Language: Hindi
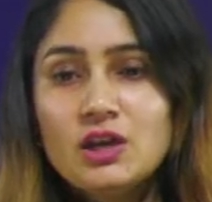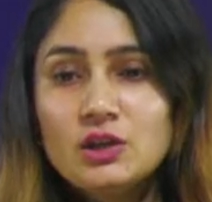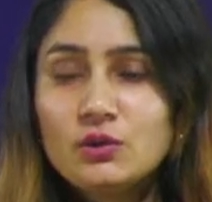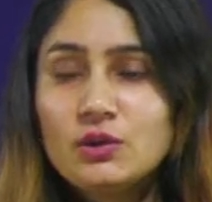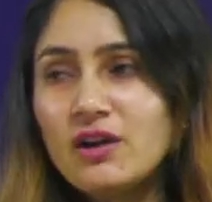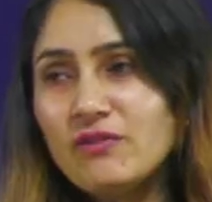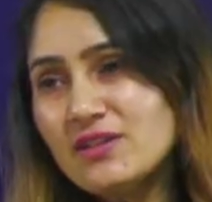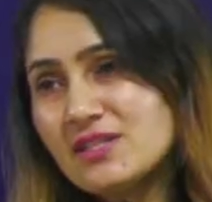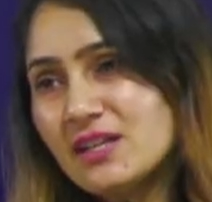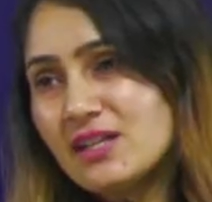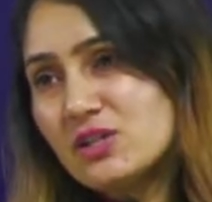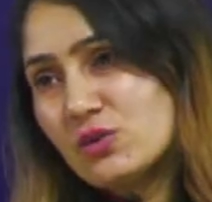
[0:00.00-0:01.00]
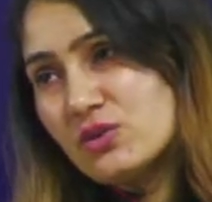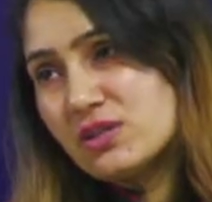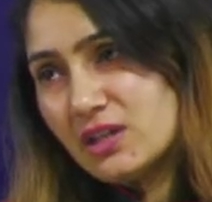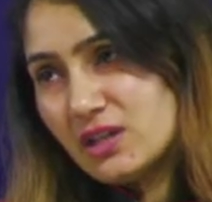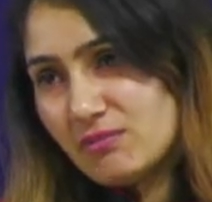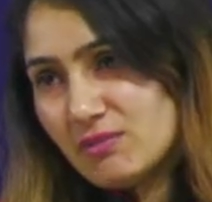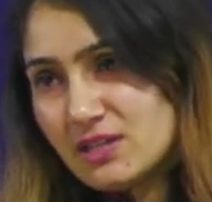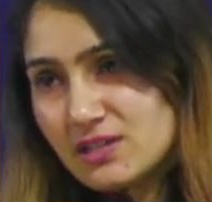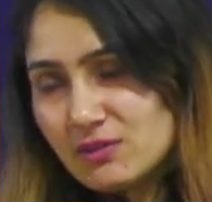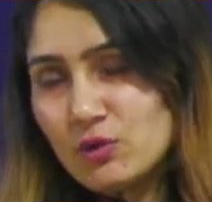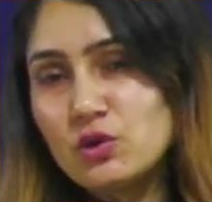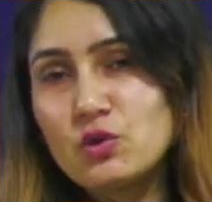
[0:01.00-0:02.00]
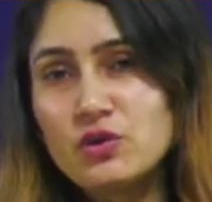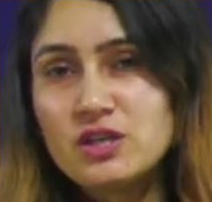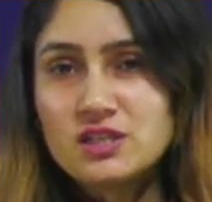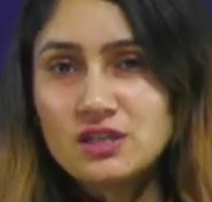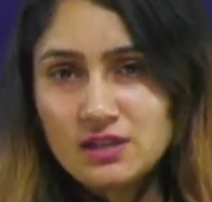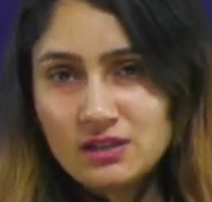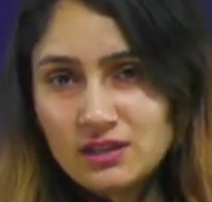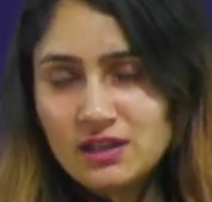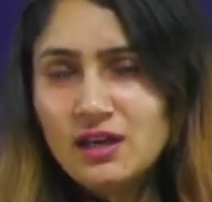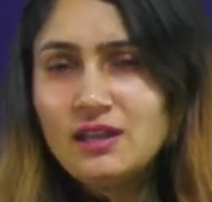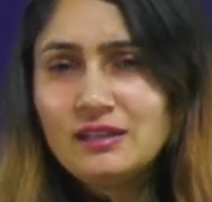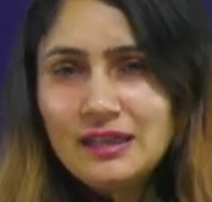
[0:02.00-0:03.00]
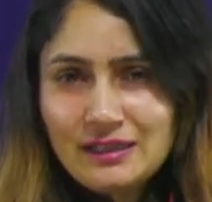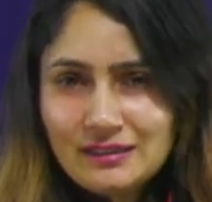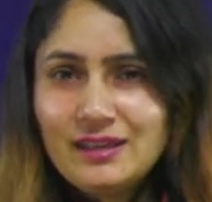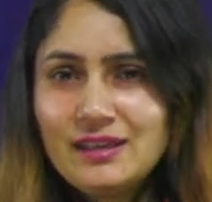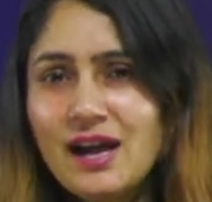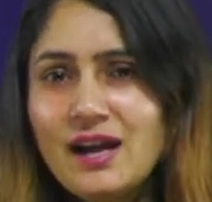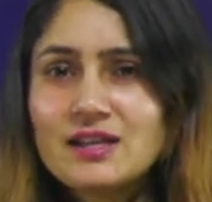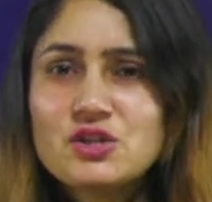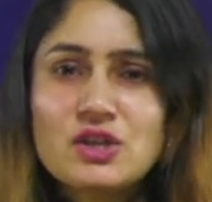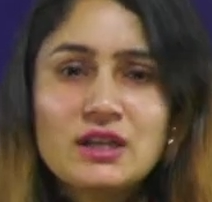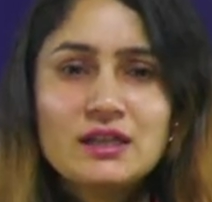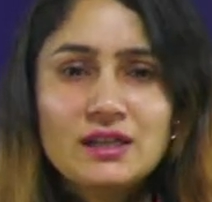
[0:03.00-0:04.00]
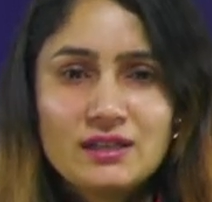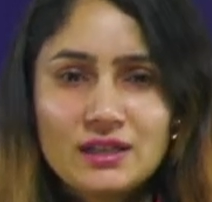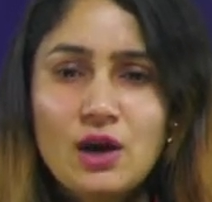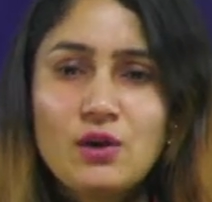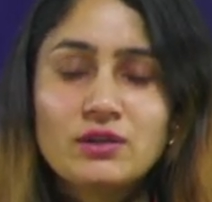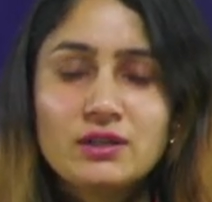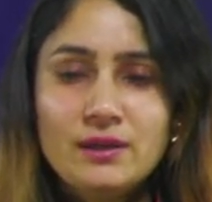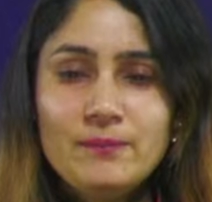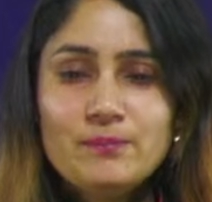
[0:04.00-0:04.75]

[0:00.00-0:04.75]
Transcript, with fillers: तो काफ़ी सारी जो स्टेटमेंट्स है वो योगी जी ने दी है देखते हैं आगे चलकर क्या होता है